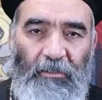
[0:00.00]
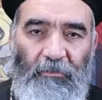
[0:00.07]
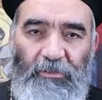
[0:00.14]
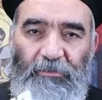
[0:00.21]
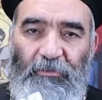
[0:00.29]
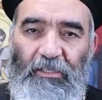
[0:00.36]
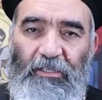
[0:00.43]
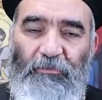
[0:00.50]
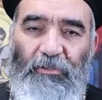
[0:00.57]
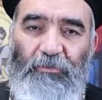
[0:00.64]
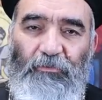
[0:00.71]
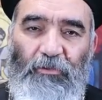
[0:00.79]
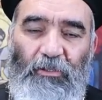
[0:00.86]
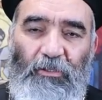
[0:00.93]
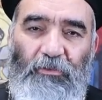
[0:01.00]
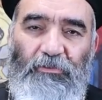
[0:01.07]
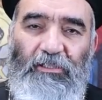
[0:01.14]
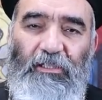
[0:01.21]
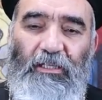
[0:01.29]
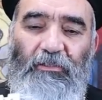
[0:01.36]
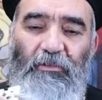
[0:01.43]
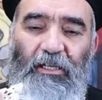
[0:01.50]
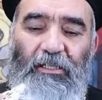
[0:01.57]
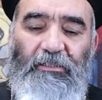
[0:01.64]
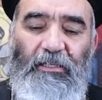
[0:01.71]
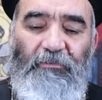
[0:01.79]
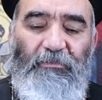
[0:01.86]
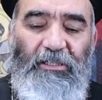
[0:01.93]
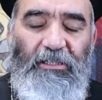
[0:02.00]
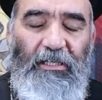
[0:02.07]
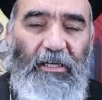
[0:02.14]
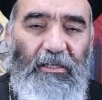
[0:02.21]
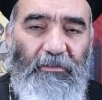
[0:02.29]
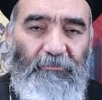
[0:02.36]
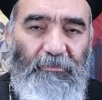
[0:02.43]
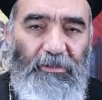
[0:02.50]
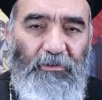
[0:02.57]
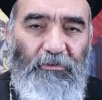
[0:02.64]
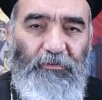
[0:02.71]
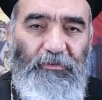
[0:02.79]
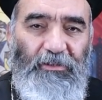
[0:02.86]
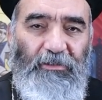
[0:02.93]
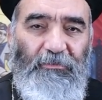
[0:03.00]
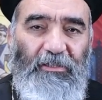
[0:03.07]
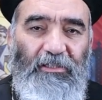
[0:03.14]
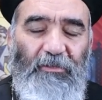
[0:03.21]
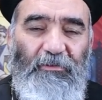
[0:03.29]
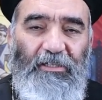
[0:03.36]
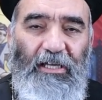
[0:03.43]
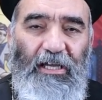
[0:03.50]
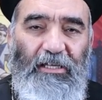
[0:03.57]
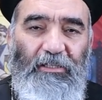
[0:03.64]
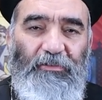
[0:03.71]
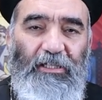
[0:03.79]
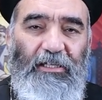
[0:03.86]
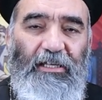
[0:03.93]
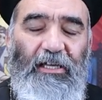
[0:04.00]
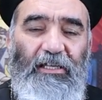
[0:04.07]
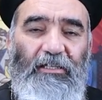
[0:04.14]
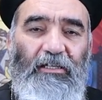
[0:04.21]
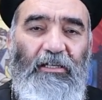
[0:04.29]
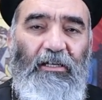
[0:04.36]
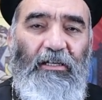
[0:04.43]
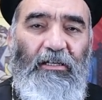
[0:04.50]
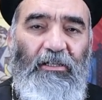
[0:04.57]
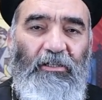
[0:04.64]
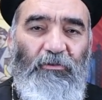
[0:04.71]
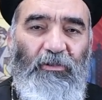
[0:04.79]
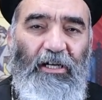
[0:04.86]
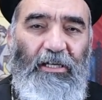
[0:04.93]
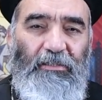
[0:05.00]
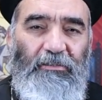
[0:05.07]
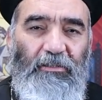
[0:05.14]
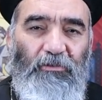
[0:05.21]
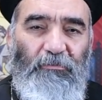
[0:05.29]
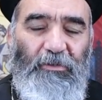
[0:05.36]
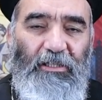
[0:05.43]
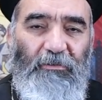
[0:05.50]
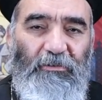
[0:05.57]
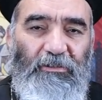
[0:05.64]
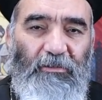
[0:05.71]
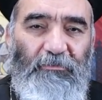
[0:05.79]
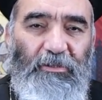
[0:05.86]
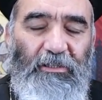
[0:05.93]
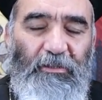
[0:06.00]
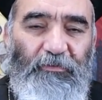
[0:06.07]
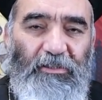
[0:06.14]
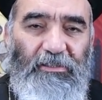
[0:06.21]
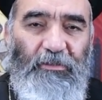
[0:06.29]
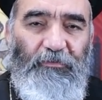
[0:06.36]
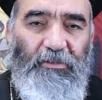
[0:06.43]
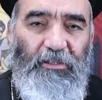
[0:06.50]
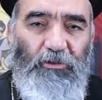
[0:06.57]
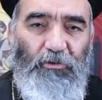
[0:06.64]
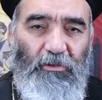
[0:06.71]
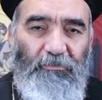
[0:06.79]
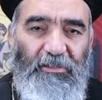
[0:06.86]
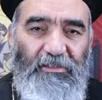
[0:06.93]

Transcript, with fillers: بسم الله والابن روح قدس الاله الواحد امين اهلا بيكم في برنامج ايه في حكايه وايه اليوم بنعمه ربنا في سفر يشوع بن